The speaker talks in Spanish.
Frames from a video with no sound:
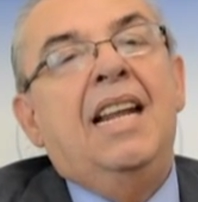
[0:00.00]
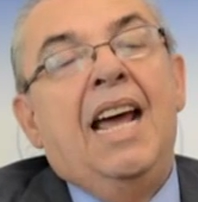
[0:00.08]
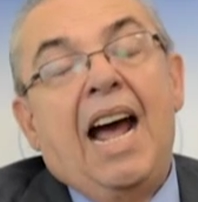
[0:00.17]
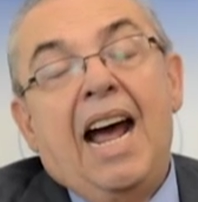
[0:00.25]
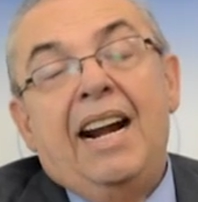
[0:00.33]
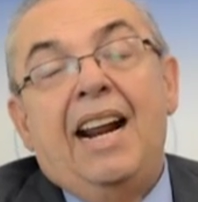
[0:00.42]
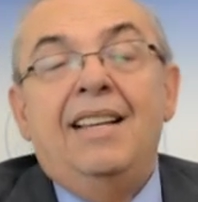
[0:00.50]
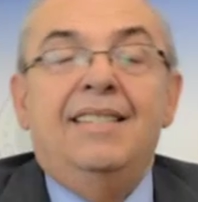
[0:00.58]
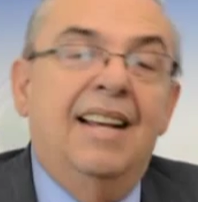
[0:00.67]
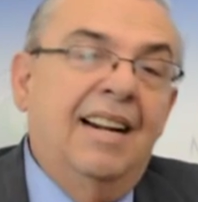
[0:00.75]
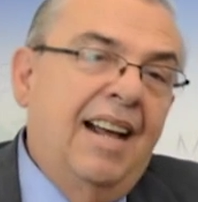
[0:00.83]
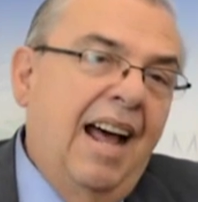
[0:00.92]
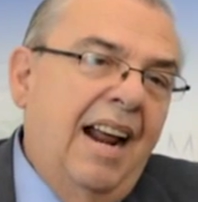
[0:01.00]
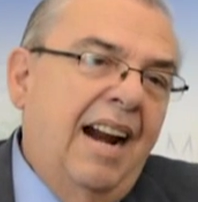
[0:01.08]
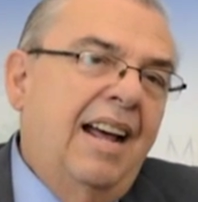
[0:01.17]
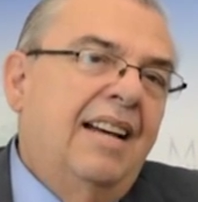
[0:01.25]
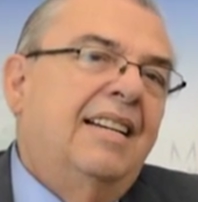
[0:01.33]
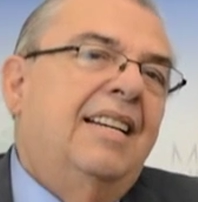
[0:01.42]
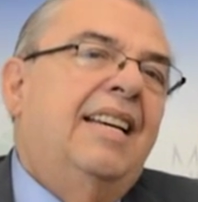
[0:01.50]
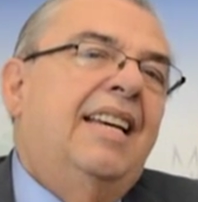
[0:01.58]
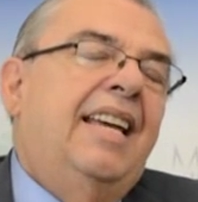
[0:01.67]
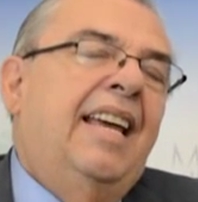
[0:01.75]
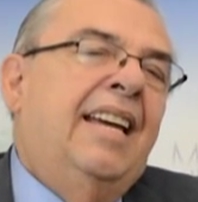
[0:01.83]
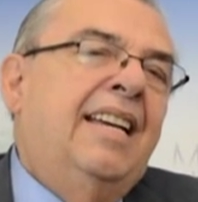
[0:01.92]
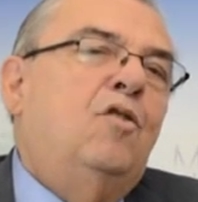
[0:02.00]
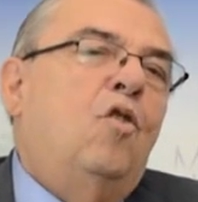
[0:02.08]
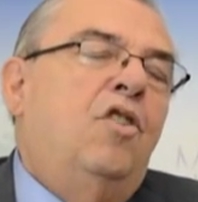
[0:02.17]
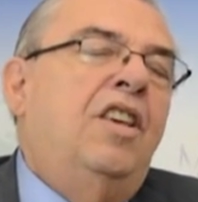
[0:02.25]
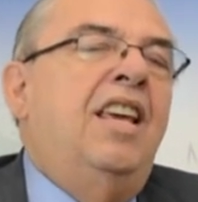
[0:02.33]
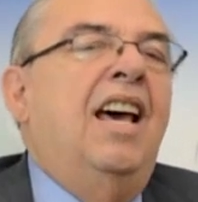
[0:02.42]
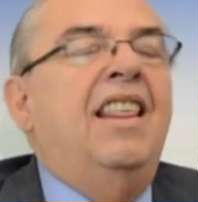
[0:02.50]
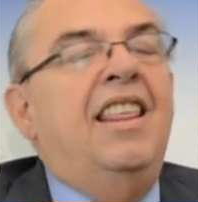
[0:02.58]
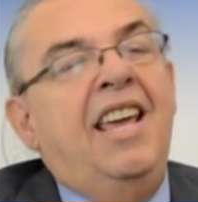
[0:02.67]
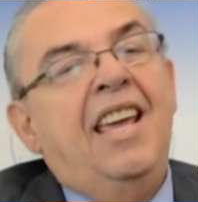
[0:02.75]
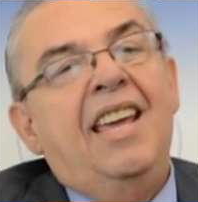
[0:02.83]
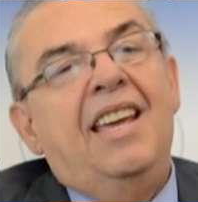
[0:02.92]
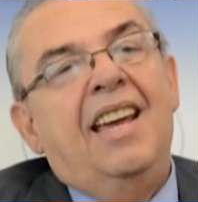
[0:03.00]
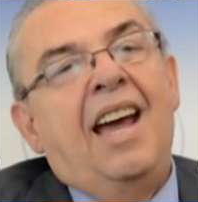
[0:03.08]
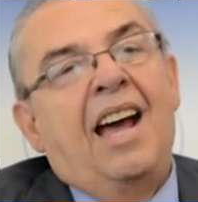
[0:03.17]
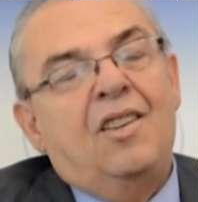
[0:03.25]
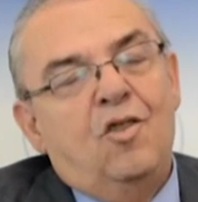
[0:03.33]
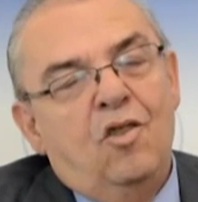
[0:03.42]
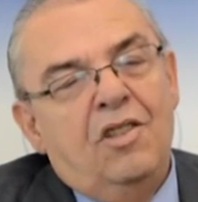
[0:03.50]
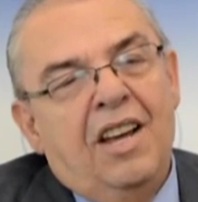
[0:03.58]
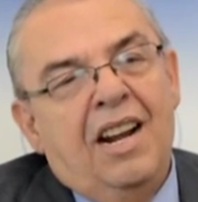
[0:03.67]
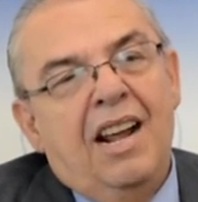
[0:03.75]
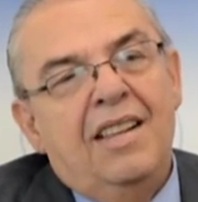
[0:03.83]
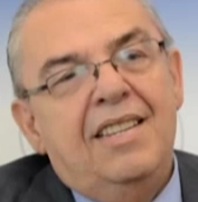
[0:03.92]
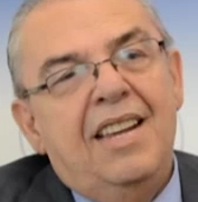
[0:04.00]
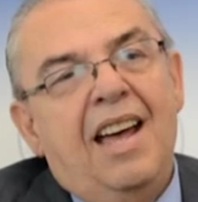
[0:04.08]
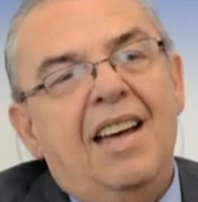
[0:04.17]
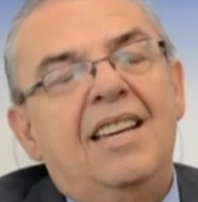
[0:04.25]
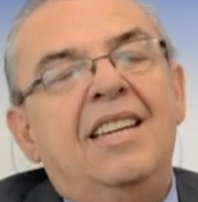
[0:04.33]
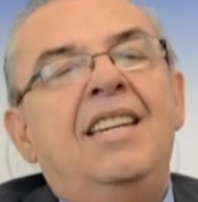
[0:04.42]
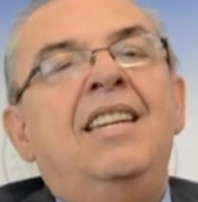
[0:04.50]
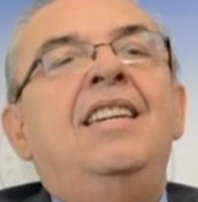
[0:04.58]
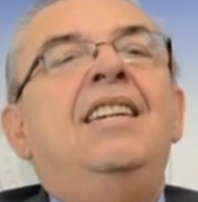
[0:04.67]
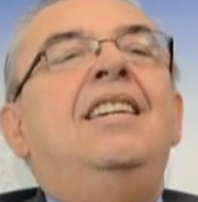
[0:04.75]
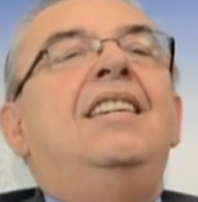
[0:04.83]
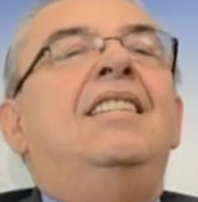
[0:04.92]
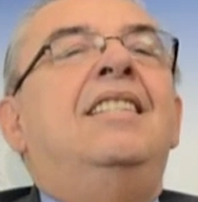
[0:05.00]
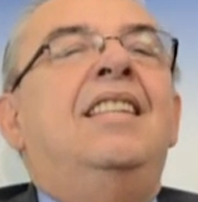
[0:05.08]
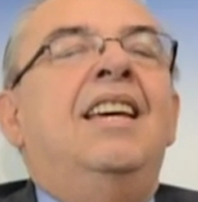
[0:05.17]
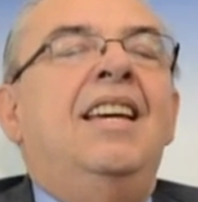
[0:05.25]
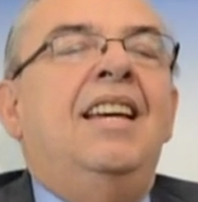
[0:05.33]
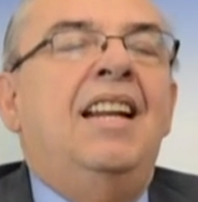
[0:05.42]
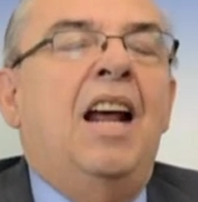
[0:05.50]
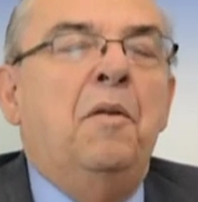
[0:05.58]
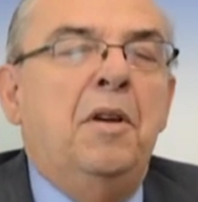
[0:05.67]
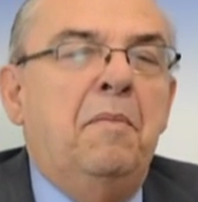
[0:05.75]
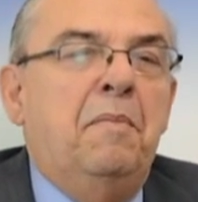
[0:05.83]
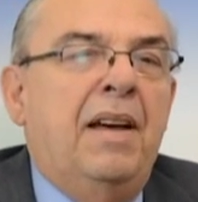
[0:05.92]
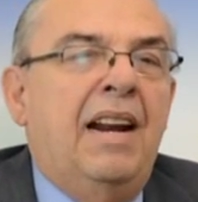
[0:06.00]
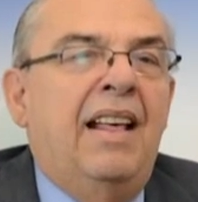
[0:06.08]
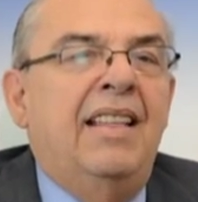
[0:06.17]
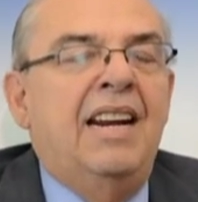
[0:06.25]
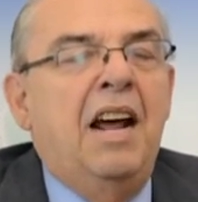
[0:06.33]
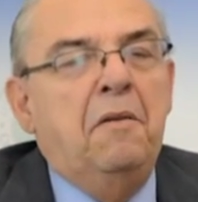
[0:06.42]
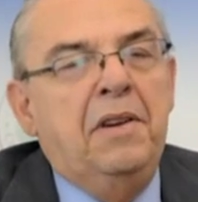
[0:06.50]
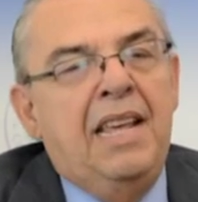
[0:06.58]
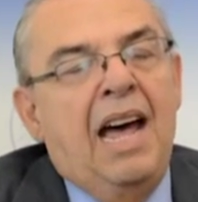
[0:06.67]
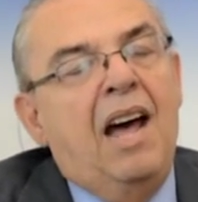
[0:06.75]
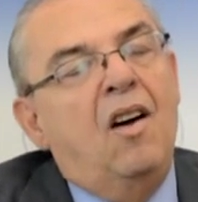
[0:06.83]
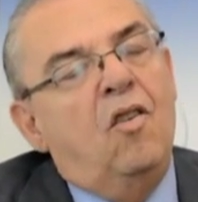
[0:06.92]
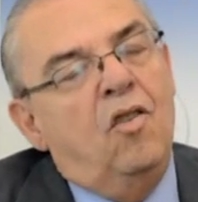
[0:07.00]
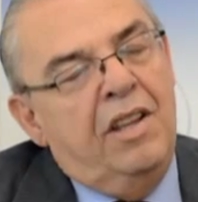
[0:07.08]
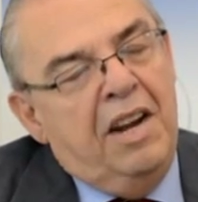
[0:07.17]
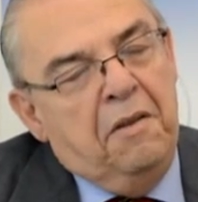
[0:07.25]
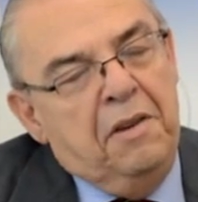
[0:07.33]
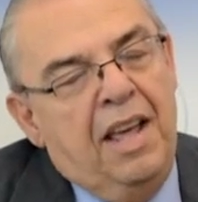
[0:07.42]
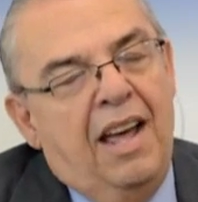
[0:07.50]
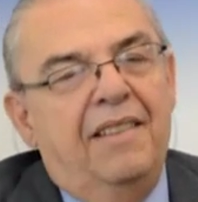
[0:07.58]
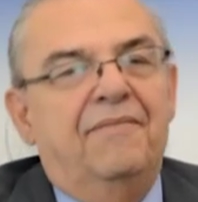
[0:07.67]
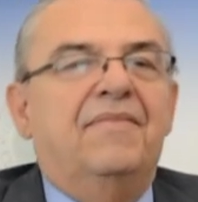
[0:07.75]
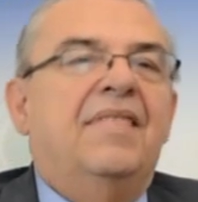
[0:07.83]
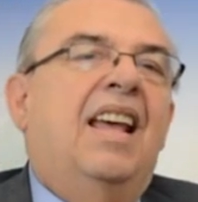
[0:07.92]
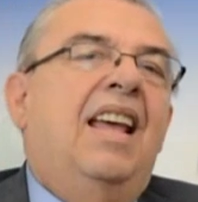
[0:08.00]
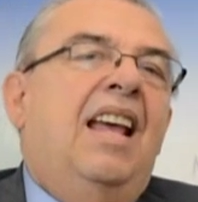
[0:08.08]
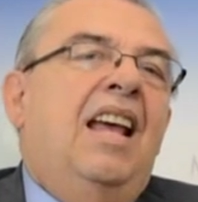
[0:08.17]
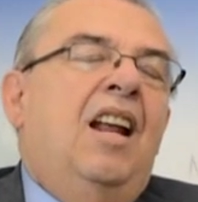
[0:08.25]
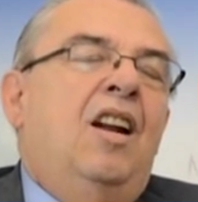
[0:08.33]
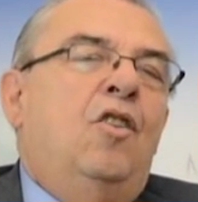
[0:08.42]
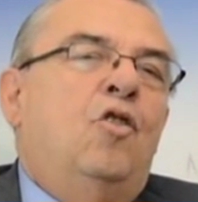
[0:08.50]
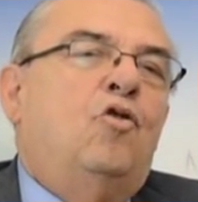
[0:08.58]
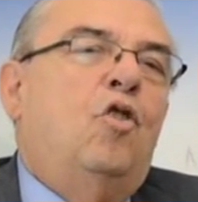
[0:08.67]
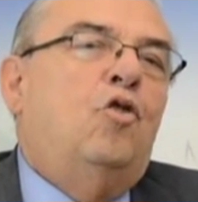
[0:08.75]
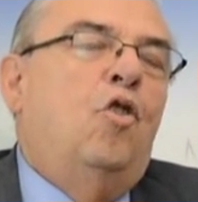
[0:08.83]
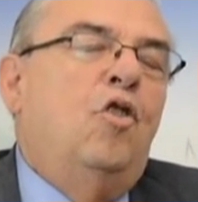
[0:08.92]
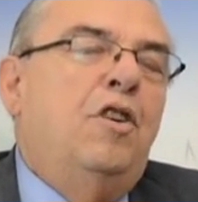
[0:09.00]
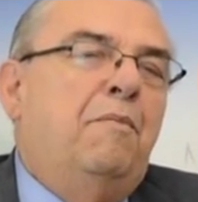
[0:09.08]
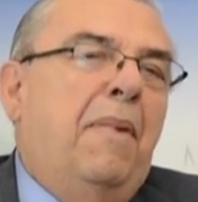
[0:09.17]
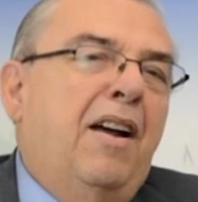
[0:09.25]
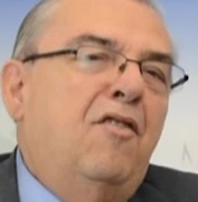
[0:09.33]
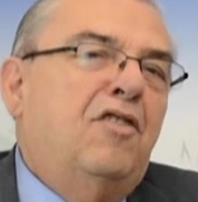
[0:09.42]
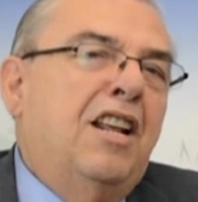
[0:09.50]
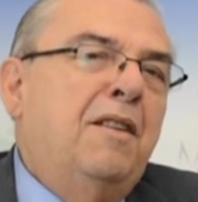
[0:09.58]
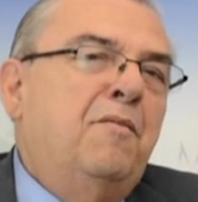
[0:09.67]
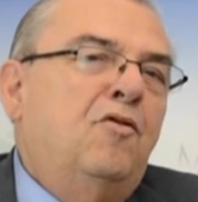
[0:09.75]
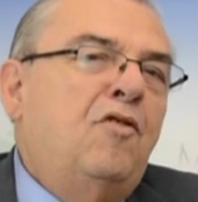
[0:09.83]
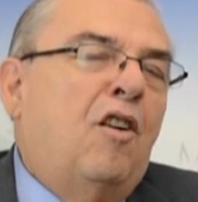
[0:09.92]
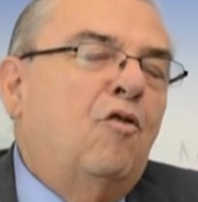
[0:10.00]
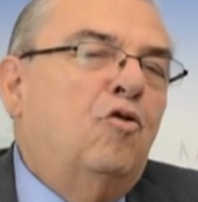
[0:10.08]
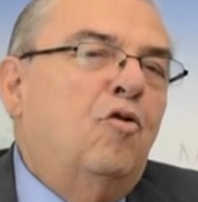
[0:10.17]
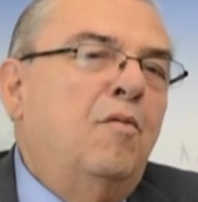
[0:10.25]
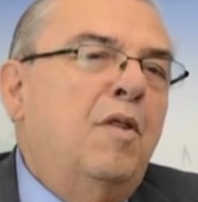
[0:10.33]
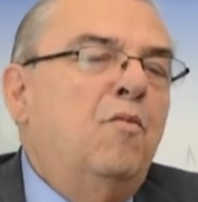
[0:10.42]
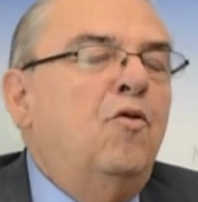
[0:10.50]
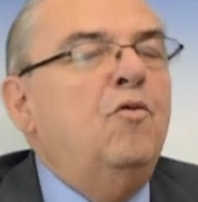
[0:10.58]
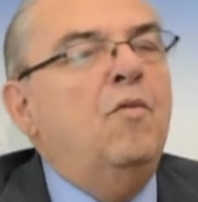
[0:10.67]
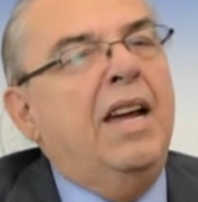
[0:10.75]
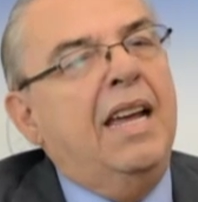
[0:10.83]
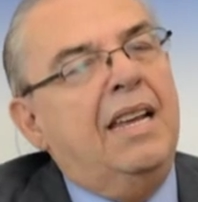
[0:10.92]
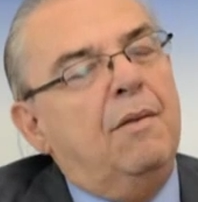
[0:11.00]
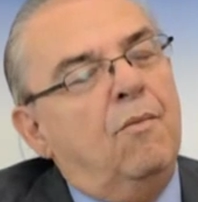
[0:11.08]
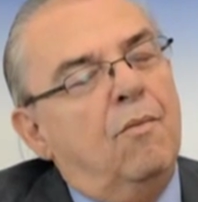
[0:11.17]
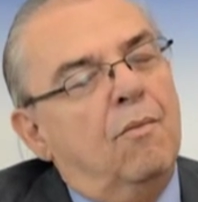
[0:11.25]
lejana y cercana, en esos días de acción de gracia y de la víspera de Navidad o de Navidad. Nosotros los hispanos tenemos una costumbre muy, muy,